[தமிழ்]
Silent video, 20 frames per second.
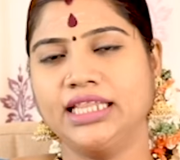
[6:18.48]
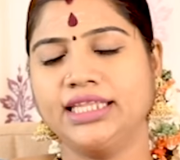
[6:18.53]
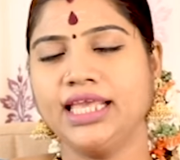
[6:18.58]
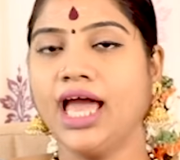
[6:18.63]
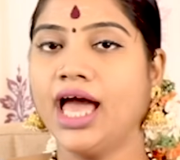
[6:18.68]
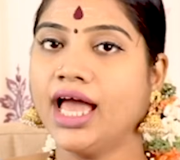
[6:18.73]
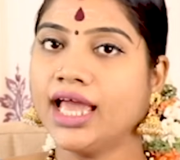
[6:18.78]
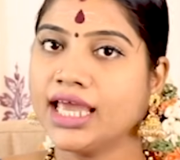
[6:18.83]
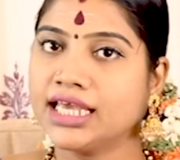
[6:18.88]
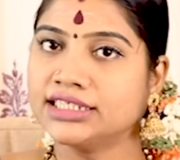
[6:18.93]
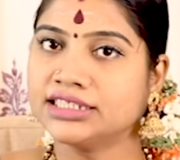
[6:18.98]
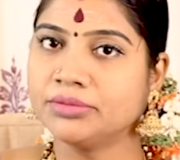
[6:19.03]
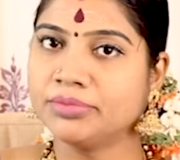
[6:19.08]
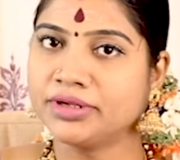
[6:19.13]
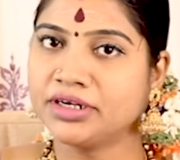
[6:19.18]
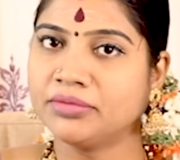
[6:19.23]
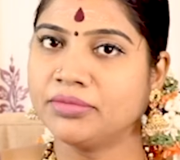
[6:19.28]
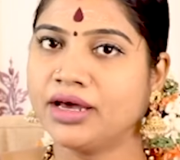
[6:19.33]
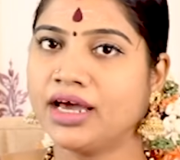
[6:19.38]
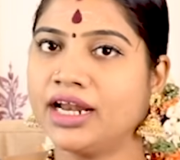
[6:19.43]
தியாகேச
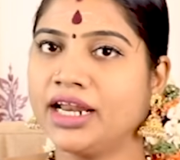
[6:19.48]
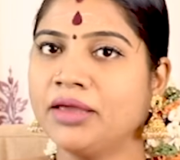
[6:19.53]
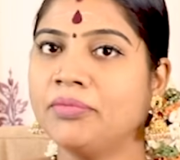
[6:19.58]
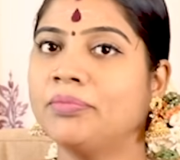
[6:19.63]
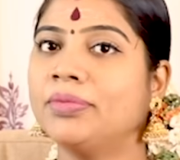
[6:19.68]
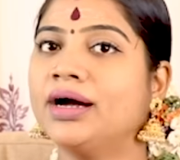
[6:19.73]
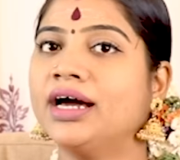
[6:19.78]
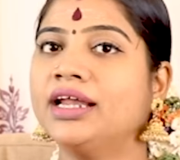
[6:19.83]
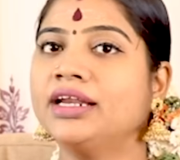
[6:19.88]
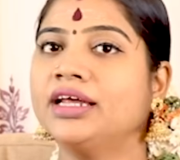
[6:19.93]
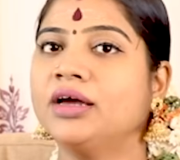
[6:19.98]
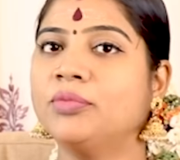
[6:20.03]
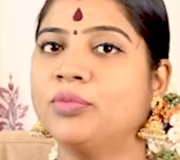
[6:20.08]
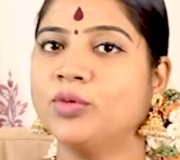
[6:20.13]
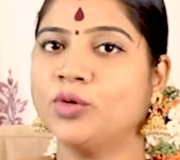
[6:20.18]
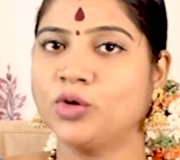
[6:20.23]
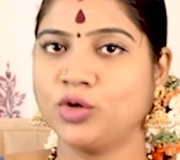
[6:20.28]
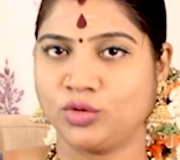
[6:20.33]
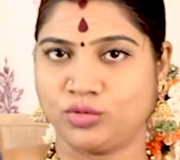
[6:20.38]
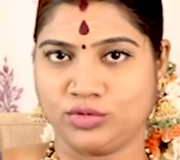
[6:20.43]
பெருமானை பார்க்க
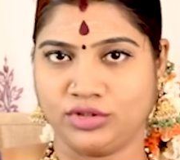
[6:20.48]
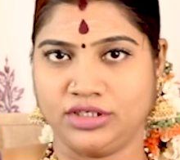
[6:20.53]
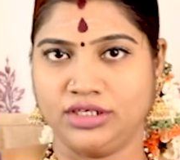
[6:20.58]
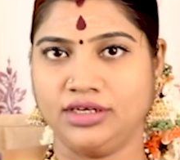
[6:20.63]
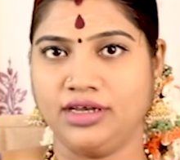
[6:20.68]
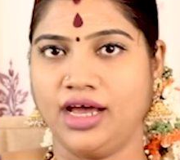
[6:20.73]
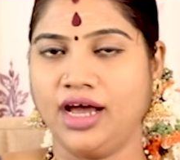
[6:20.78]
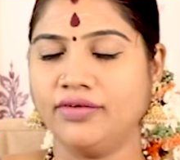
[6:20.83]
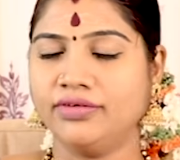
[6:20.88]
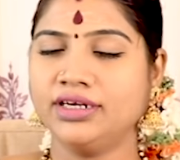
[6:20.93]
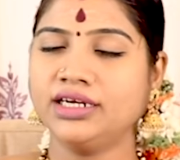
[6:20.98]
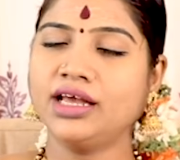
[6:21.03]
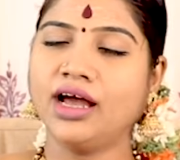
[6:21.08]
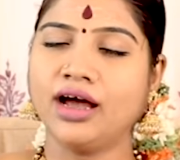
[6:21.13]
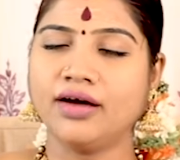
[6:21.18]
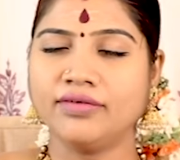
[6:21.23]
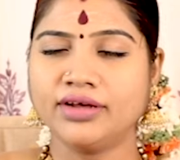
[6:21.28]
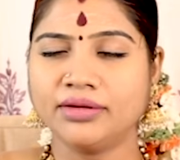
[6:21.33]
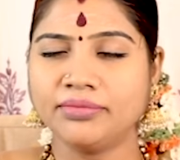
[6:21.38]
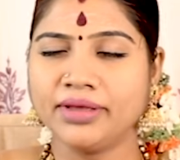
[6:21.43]
போனோம் அவருக்கு
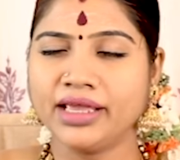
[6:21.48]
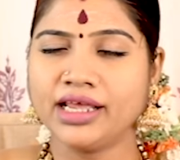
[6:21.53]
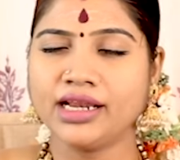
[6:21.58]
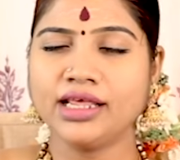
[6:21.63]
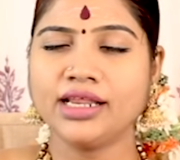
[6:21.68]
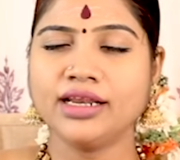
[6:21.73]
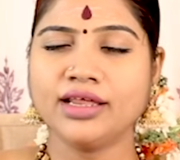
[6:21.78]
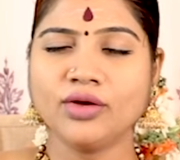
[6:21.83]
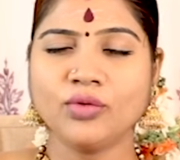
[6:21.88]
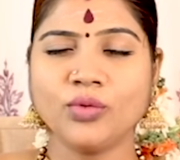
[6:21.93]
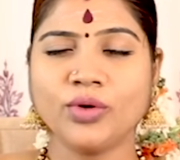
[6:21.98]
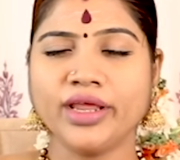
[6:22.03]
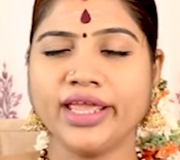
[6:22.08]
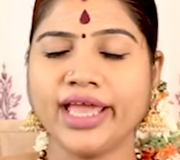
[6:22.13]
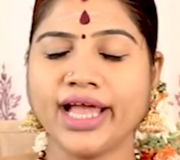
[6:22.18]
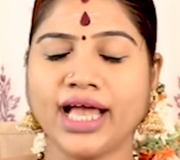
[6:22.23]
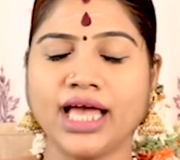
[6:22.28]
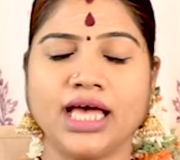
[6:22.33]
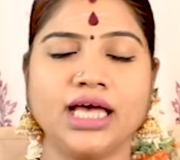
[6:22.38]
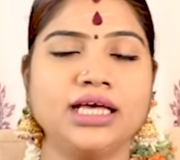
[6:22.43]
அவர் மேலே
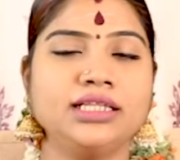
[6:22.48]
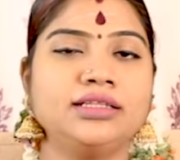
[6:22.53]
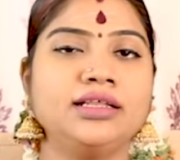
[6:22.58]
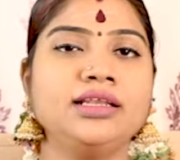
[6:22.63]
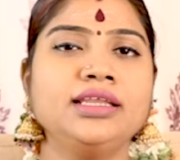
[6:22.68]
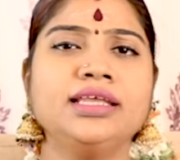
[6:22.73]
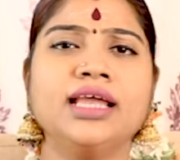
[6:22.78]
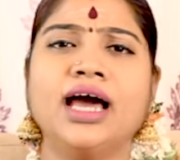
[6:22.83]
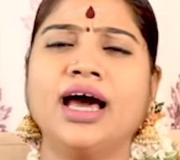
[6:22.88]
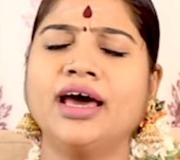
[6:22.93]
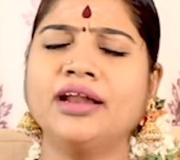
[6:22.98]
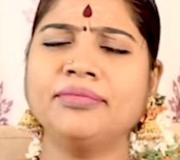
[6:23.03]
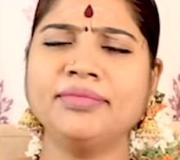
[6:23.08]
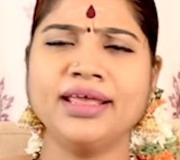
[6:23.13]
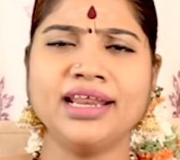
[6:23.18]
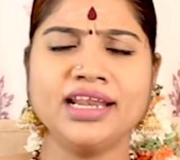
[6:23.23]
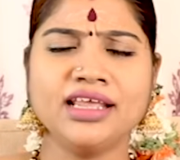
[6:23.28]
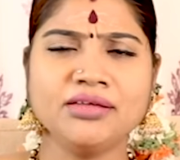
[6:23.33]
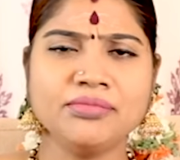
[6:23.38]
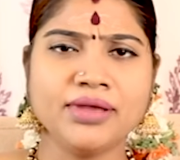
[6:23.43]
இருக்கக்கூடிய காதல் யார்
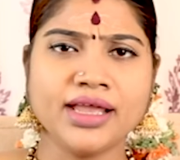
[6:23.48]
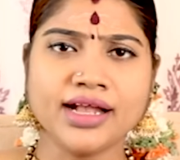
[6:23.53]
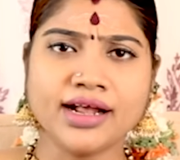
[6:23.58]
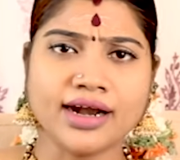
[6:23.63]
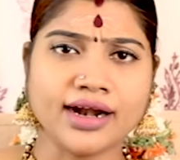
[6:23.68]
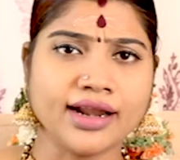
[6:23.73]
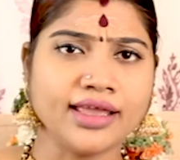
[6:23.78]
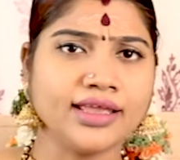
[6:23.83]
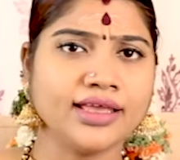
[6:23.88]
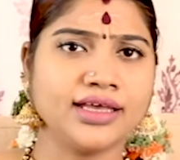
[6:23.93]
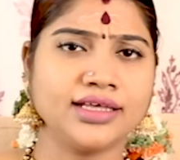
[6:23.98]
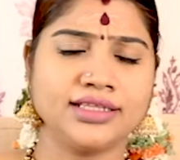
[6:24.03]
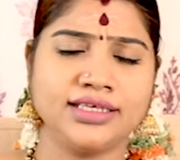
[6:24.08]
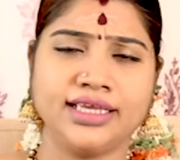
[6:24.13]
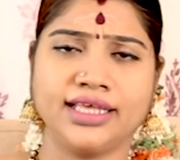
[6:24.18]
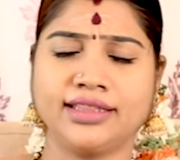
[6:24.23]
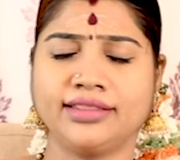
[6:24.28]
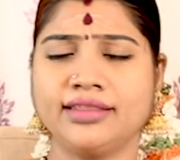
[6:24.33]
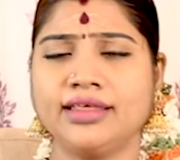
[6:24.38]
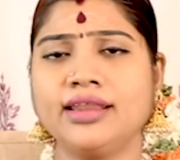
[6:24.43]
மேலேயுமே கிடையாது
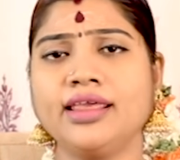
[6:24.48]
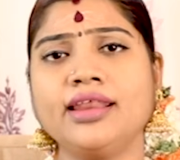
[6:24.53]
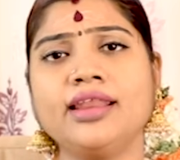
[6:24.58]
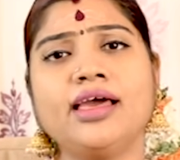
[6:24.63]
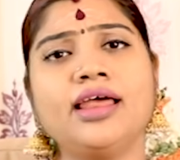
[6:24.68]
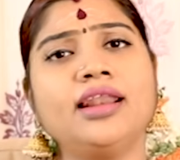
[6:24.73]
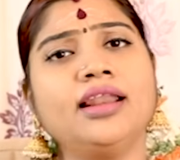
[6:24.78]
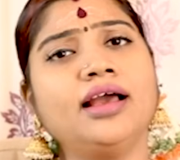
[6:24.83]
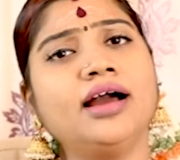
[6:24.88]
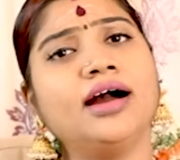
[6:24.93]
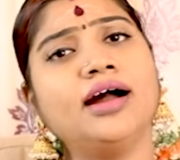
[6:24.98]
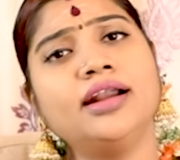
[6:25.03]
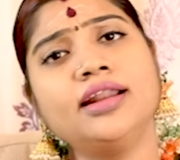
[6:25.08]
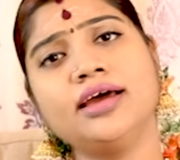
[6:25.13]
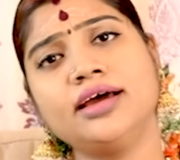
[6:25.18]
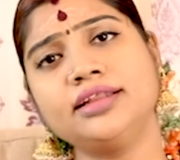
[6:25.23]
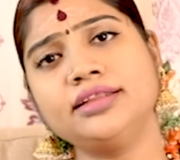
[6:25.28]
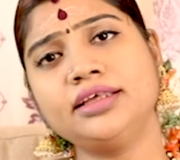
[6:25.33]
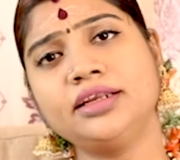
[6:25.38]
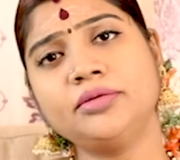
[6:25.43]
எத்தனை நாள்
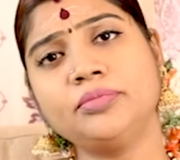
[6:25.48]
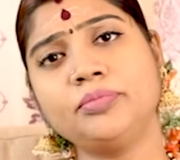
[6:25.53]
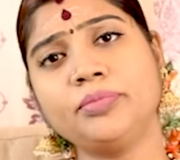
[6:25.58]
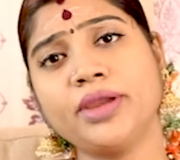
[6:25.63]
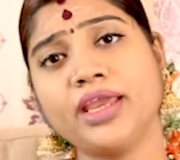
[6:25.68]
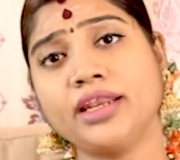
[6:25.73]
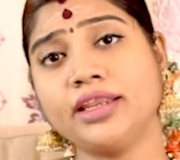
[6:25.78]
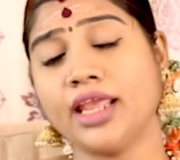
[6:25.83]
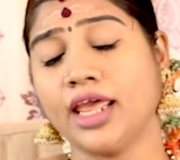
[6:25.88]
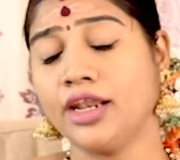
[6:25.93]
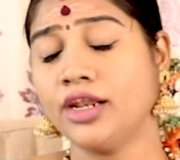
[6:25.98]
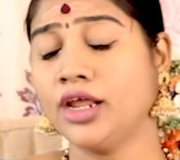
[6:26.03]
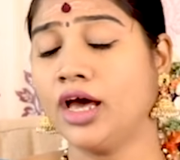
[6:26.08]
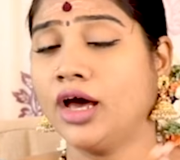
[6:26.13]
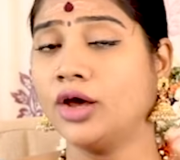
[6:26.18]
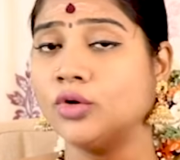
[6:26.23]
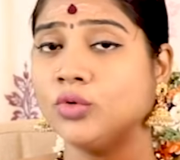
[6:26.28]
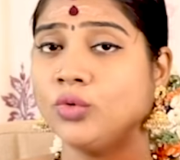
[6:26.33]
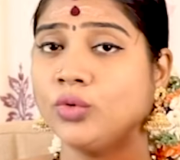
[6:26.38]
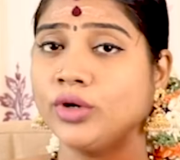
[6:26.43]
காணாதிருப்பேன்
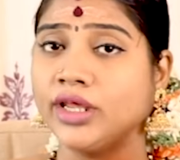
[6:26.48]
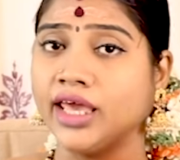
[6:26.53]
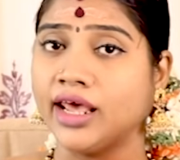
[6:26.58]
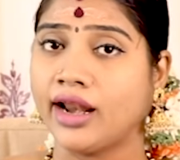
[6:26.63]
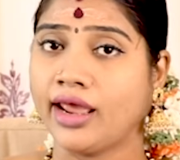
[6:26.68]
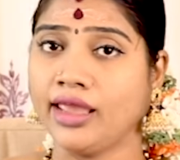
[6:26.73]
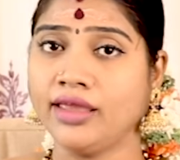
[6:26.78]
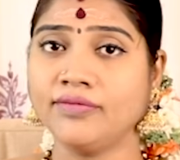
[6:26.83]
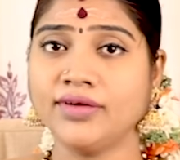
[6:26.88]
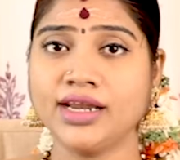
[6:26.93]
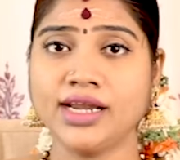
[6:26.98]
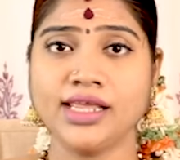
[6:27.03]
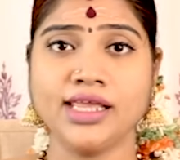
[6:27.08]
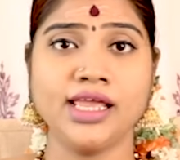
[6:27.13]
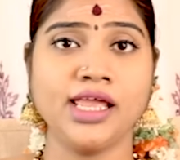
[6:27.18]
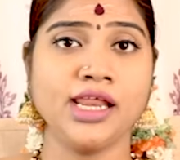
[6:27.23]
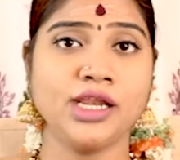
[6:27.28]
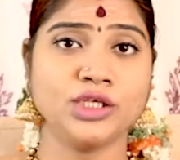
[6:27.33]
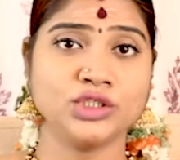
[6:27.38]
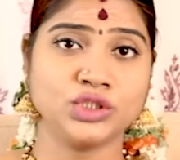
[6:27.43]
என்னாரூர்
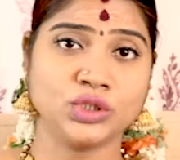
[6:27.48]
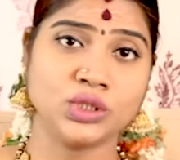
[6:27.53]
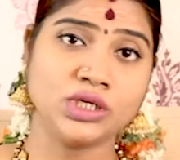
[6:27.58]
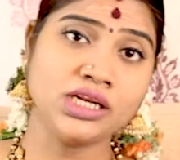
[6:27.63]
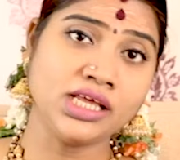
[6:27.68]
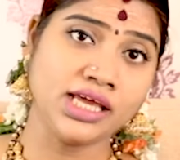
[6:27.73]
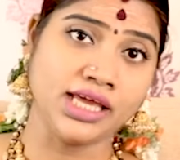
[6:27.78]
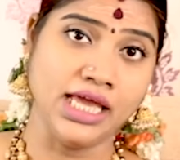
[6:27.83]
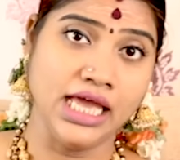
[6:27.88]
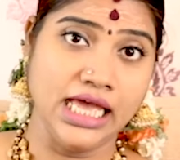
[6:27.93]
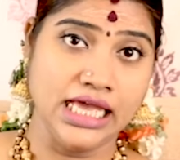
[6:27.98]
இறைவனையேன்னு சொல்லி